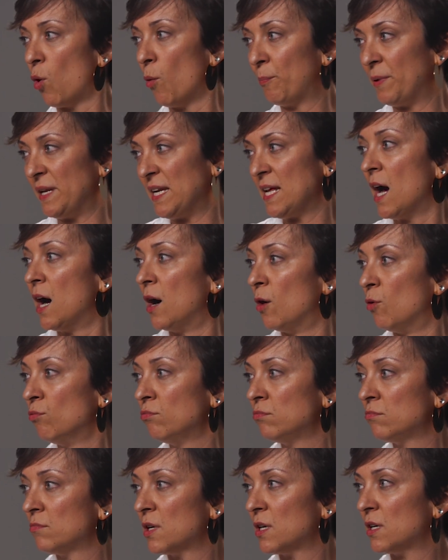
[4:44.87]

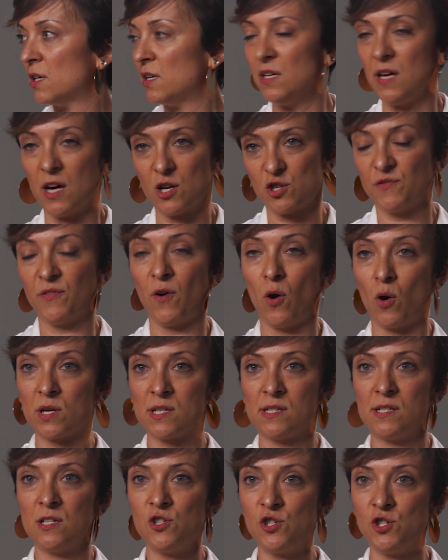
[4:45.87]
opinião e as
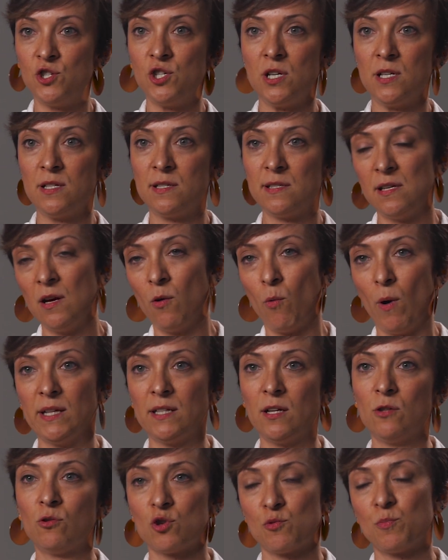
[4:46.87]
vozes de
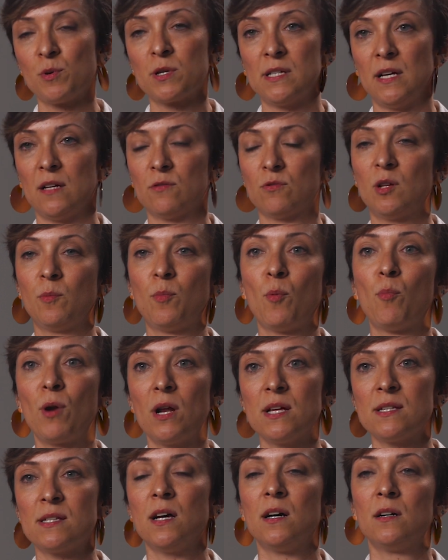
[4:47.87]
52% da
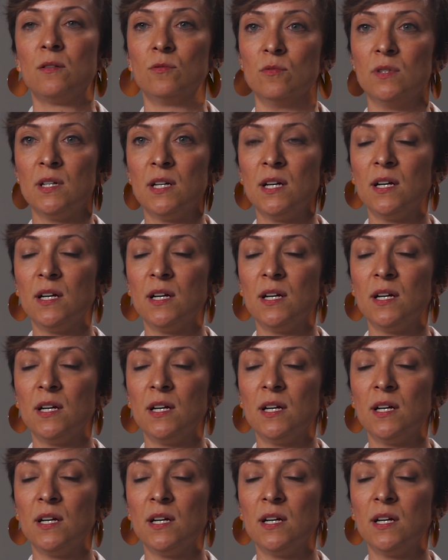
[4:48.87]
população.